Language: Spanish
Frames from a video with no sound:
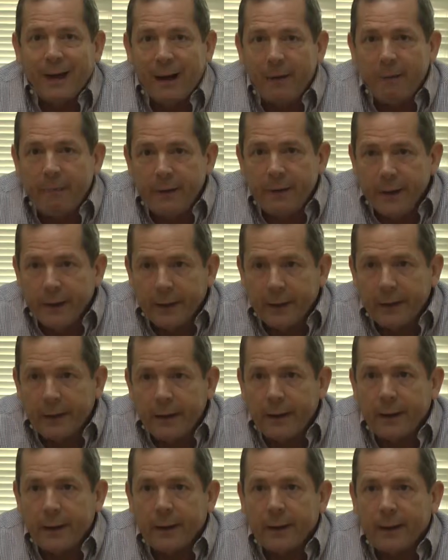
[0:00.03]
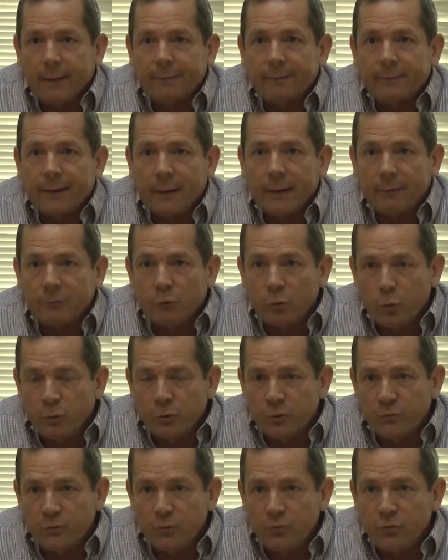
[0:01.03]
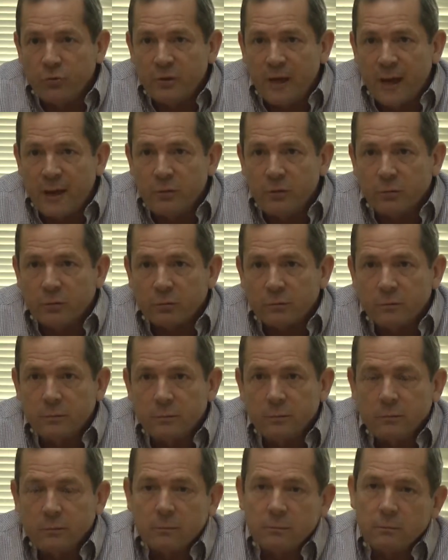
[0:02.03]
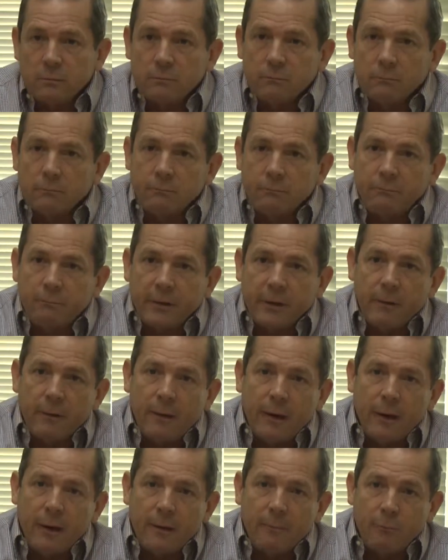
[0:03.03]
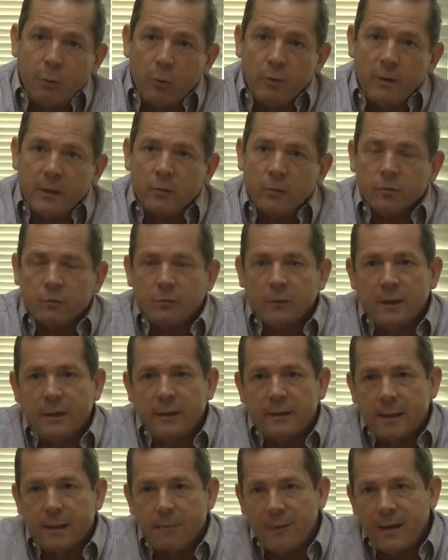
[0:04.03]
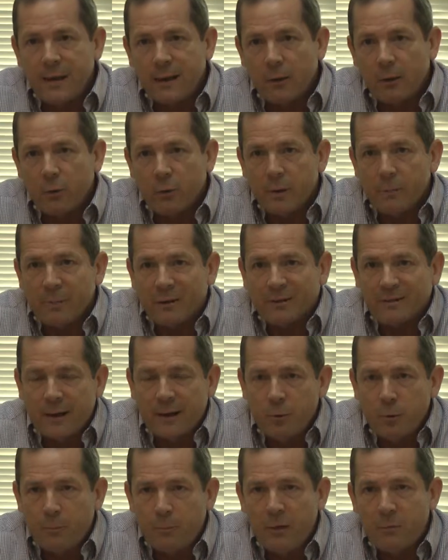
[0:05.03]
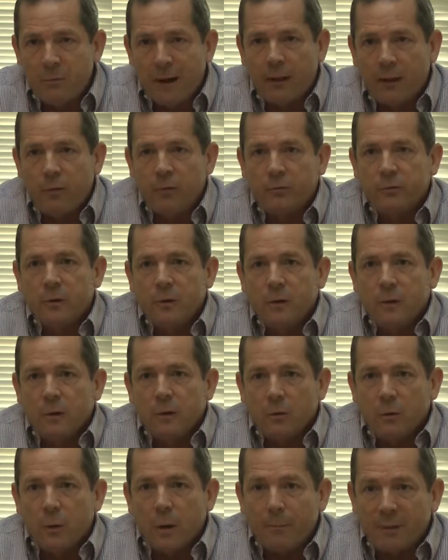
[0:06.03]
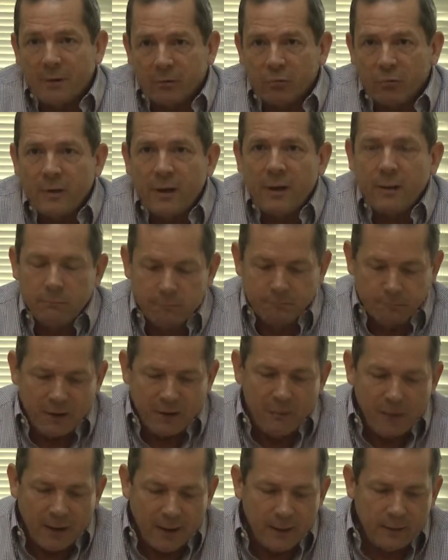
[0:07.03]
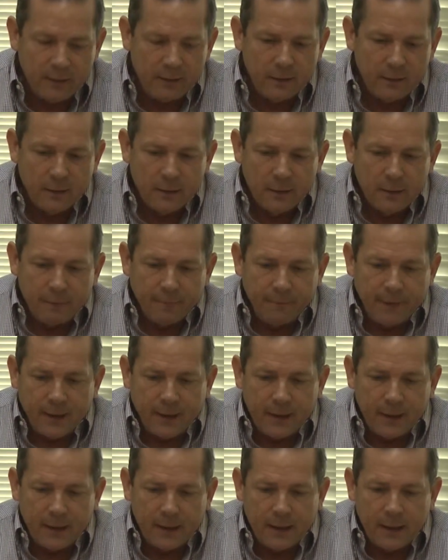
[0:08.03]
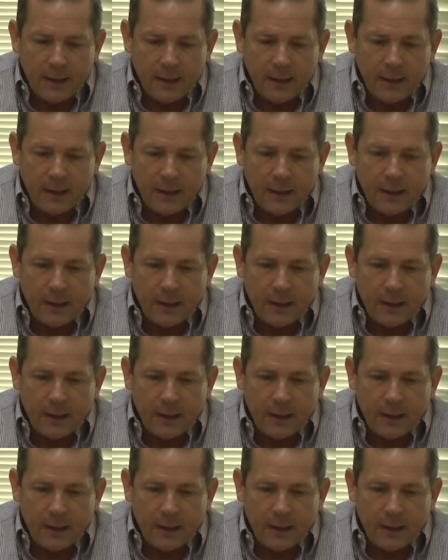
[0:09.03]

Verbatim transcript: abrirle a, todos estos funcionarios eh, públicos y también a los empresarios privados o a personas privadas de que